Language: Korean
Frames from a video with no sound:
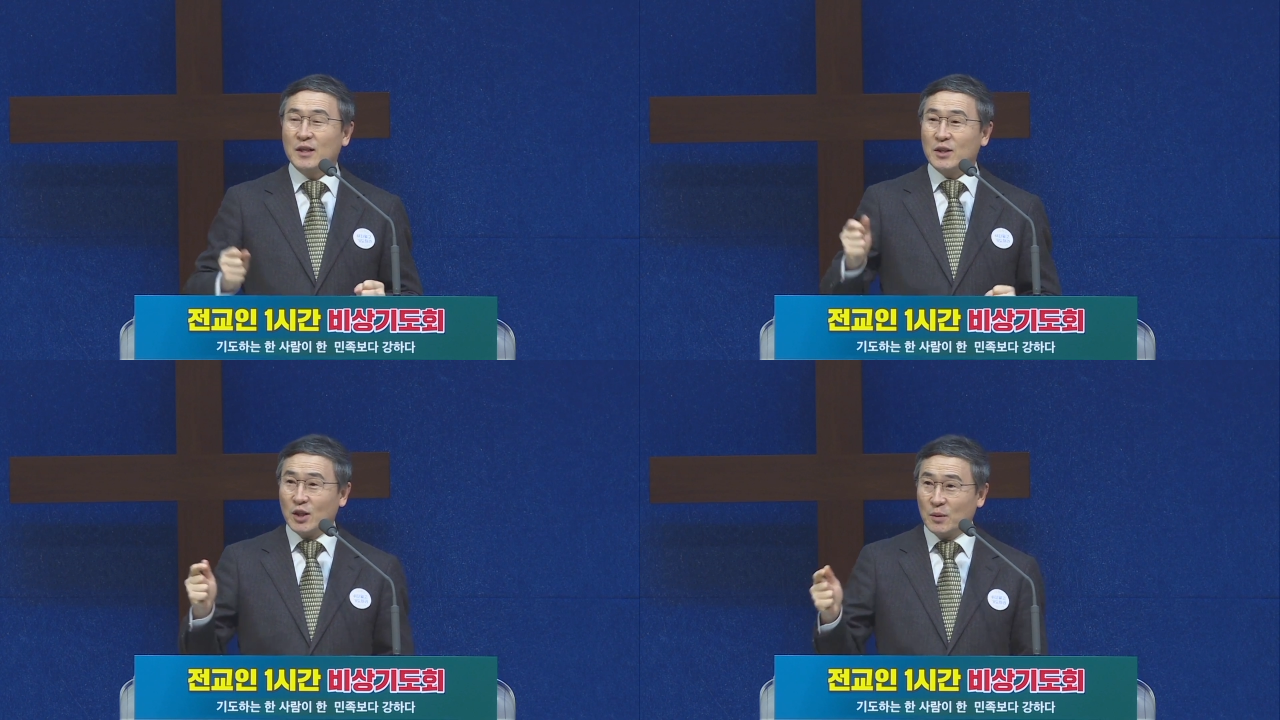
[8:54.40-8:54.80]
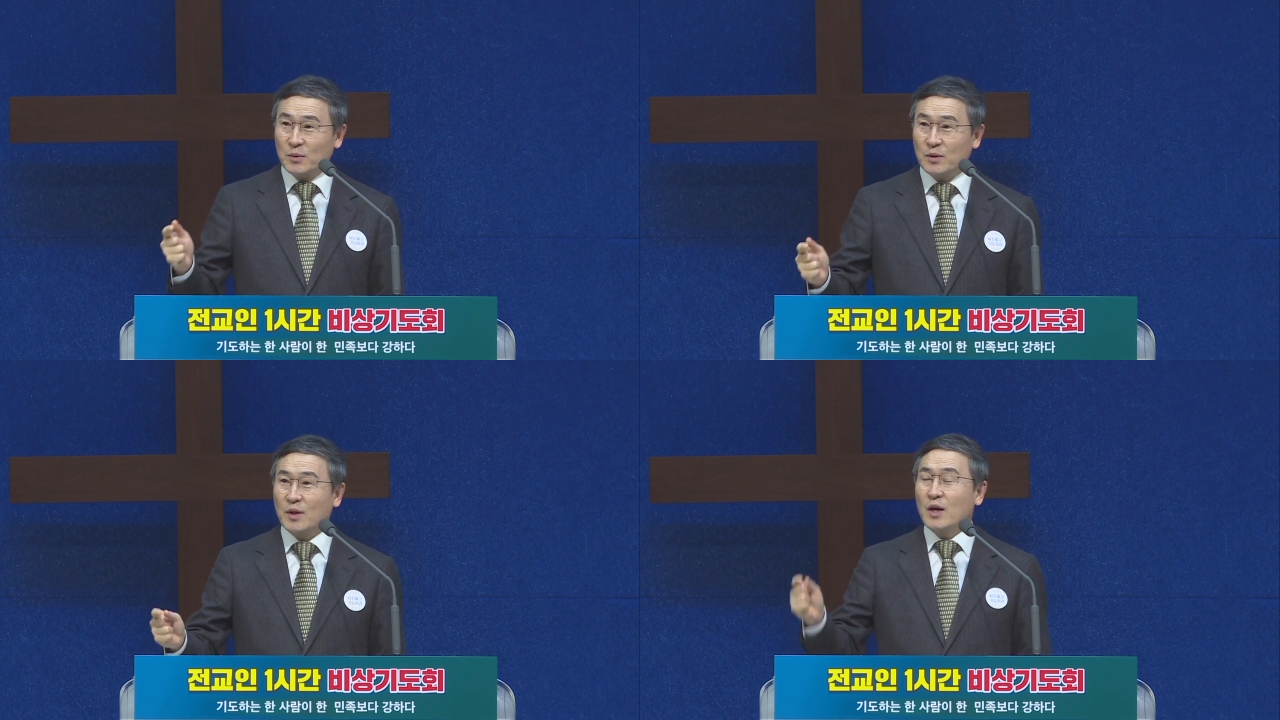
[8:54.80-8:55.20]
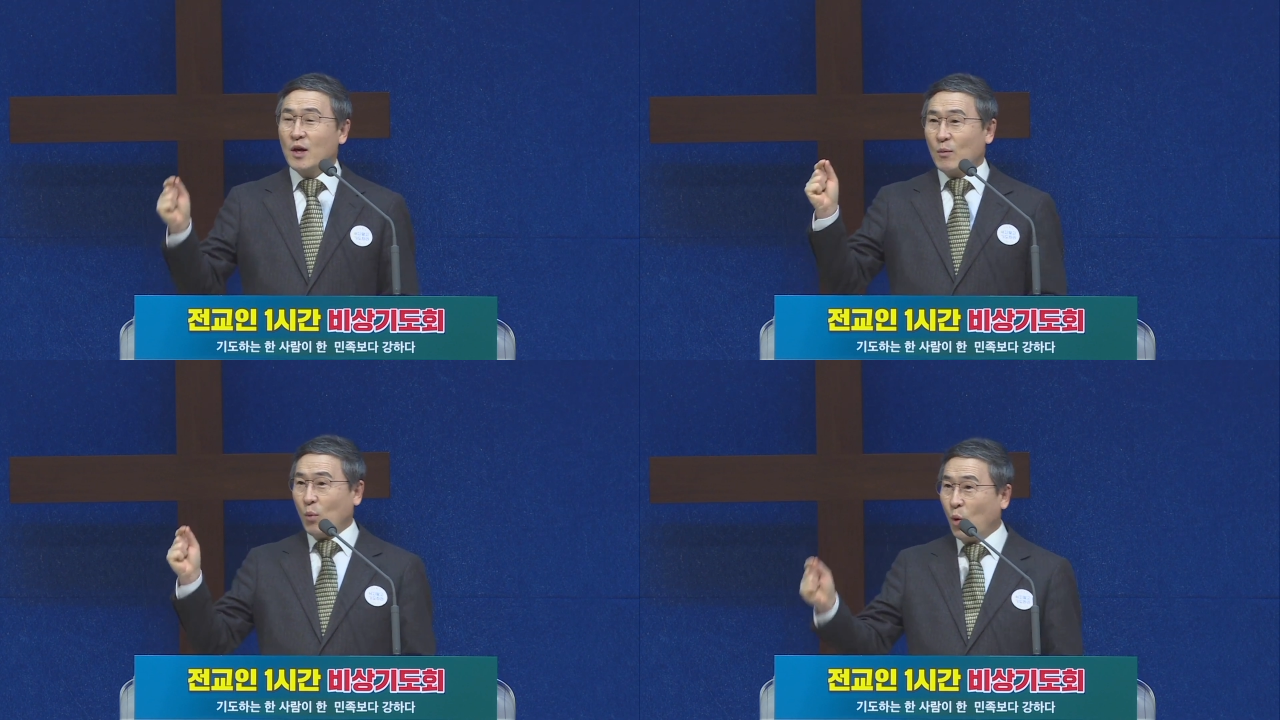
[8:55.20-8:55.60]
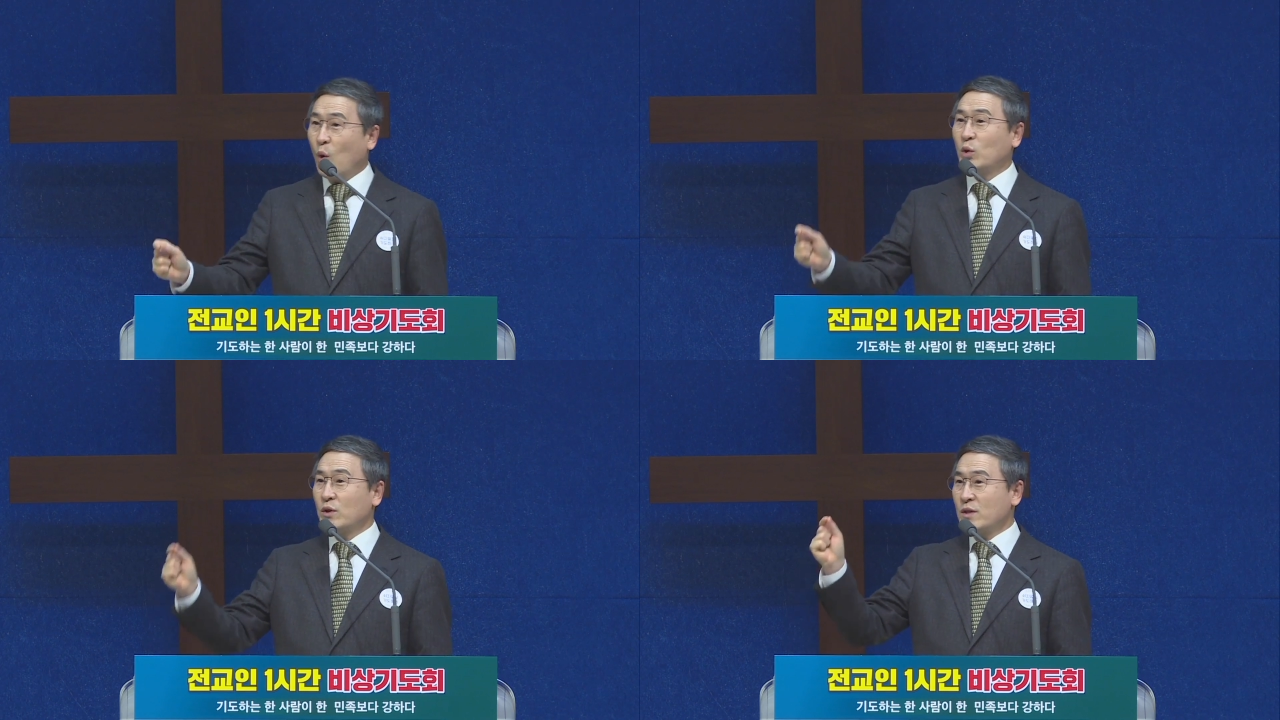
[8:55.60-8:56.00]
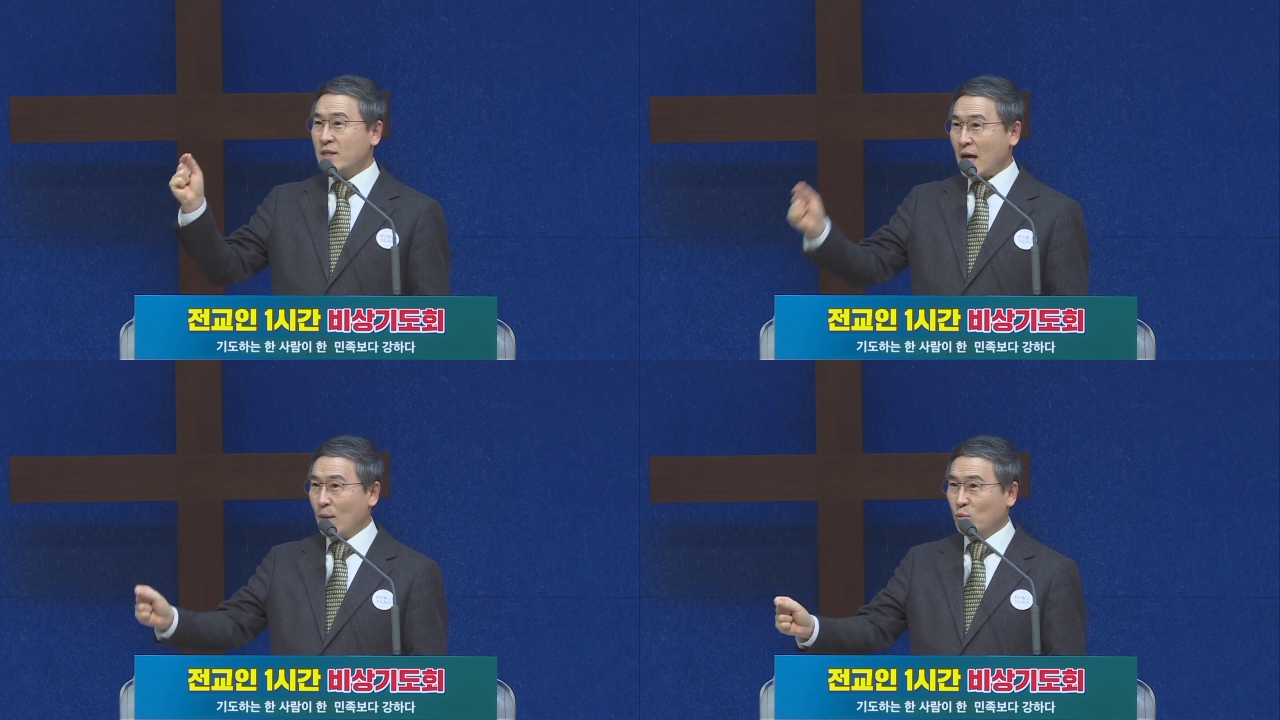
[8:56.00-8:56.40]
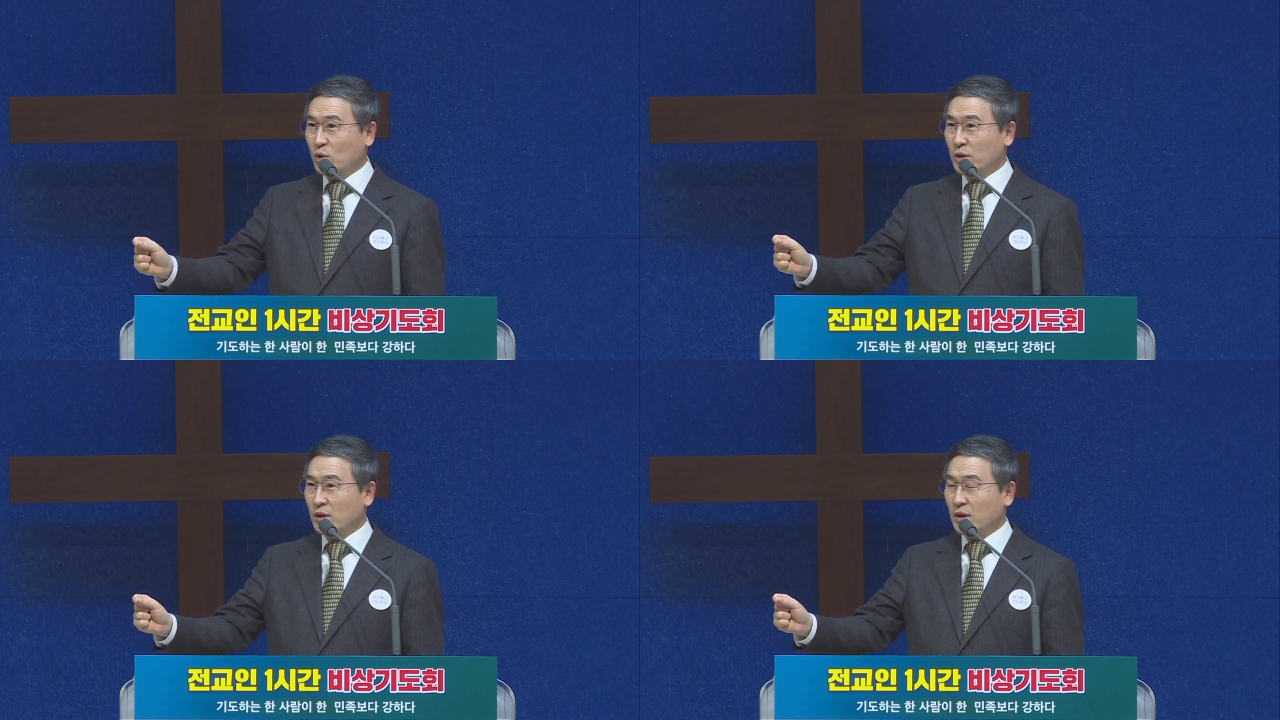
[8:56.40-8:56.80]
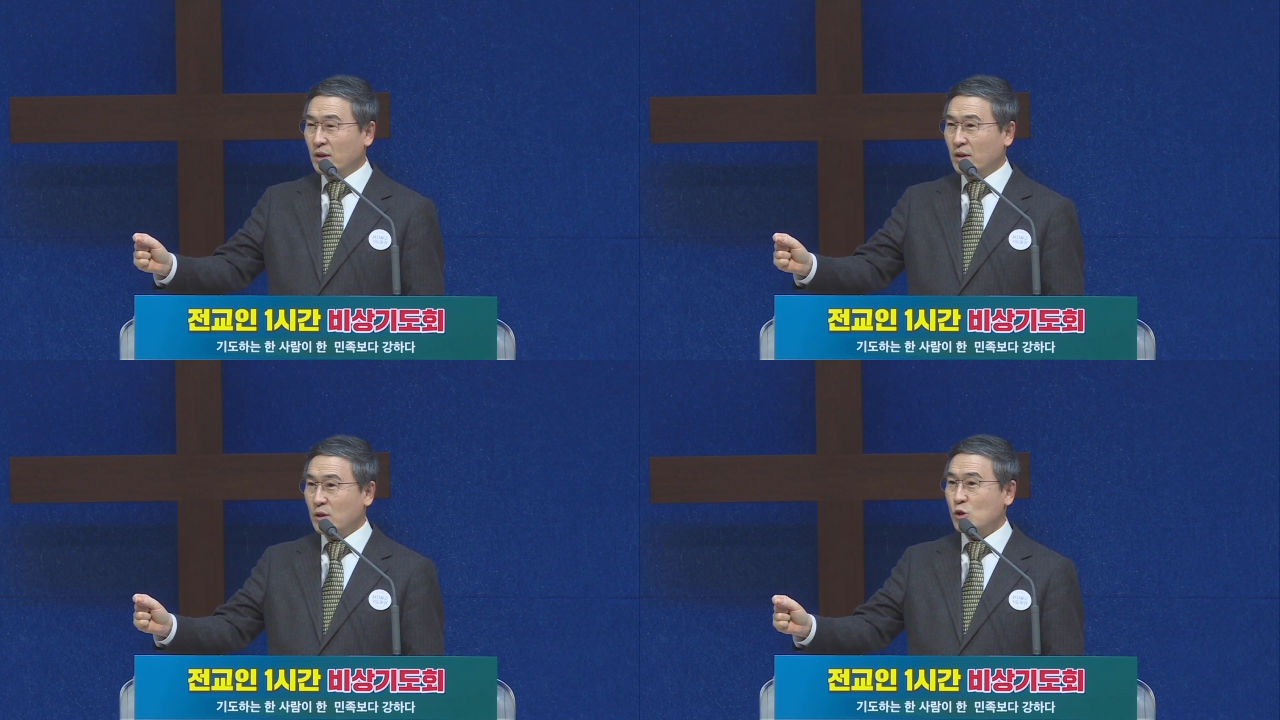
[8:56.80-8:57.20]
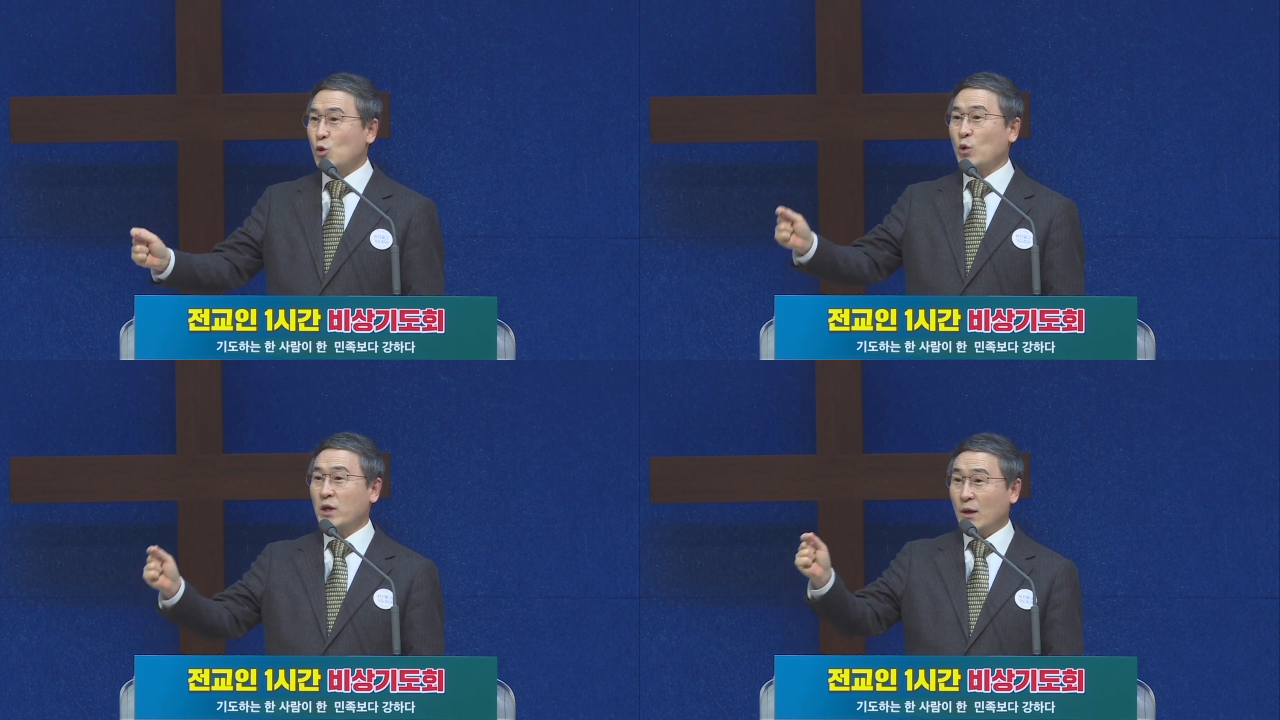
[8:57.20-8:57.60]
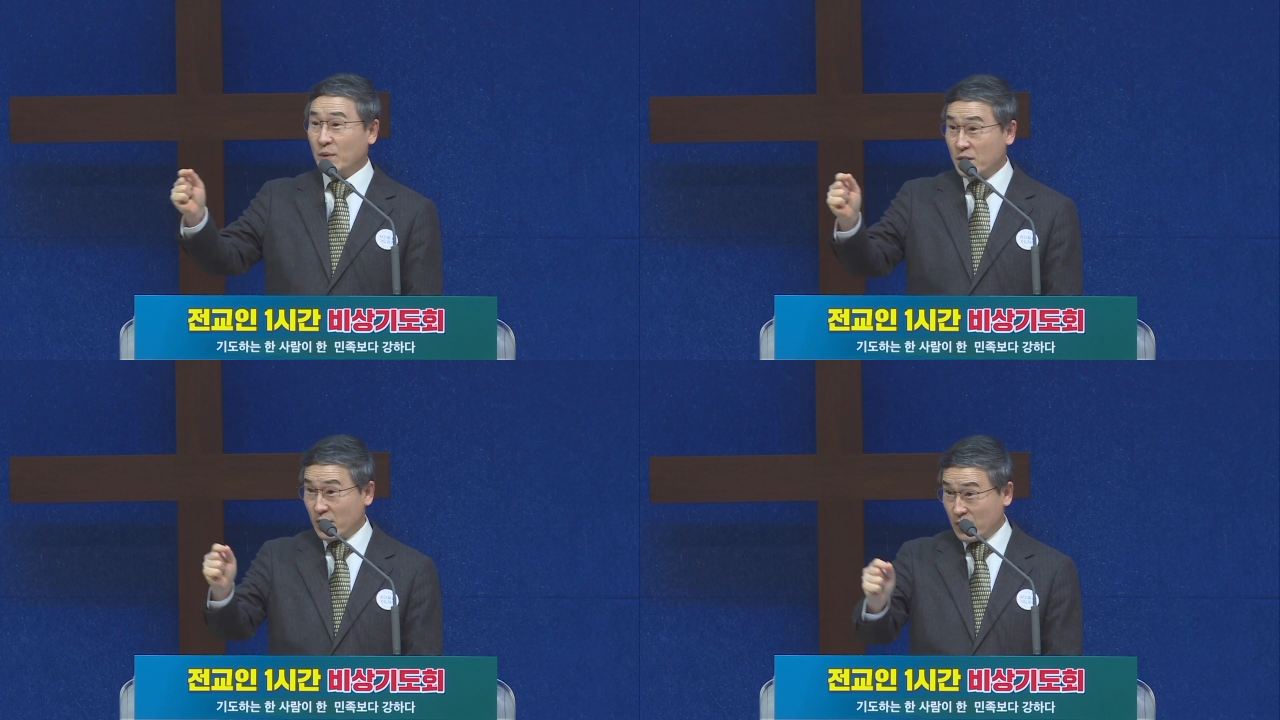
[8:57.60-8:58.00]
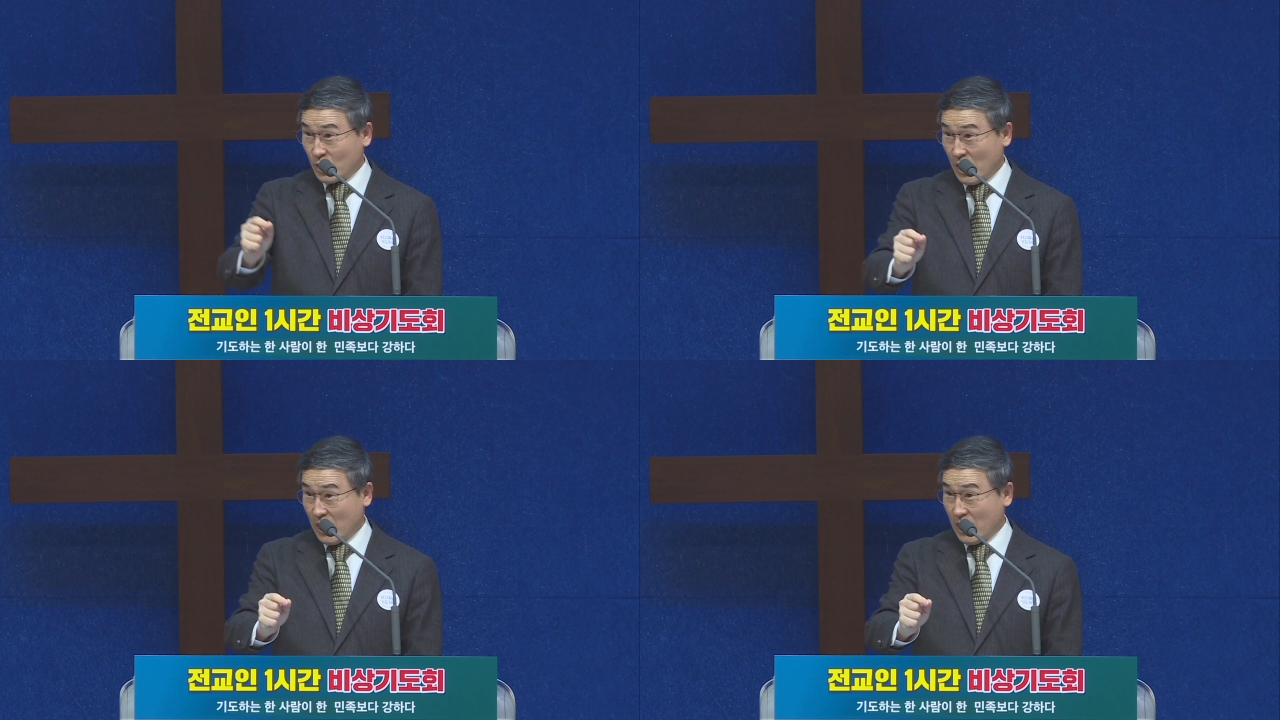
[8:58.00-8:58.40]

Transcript: 여러분 모든 사물은 소리가 먼저 있다.